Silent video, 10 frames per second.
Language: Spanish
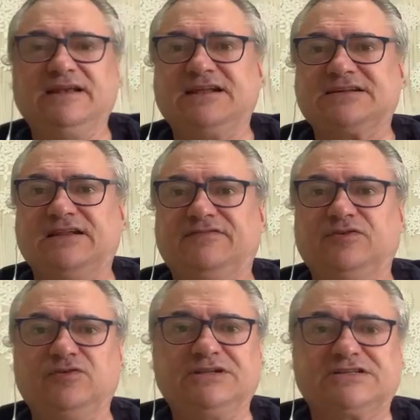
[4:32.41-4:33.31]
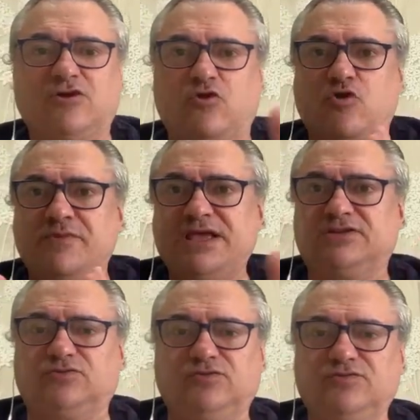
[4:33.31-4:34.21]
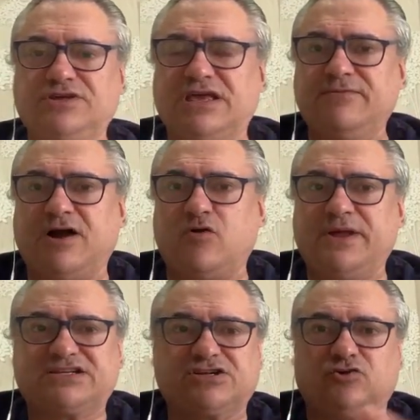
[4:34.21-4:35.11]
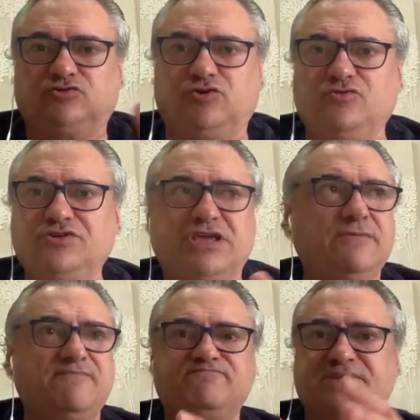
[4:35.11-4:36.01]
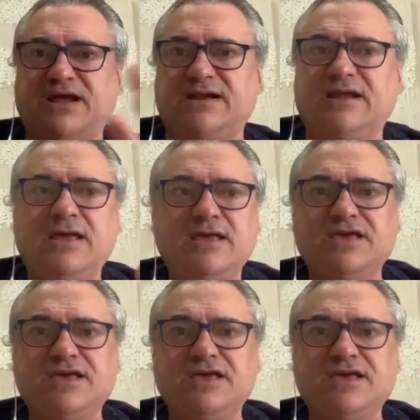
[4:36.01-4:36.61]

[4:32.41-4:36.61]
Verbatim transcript: en las elecciones se lo comía todo y que iba a comérselo todo y que iba a entrar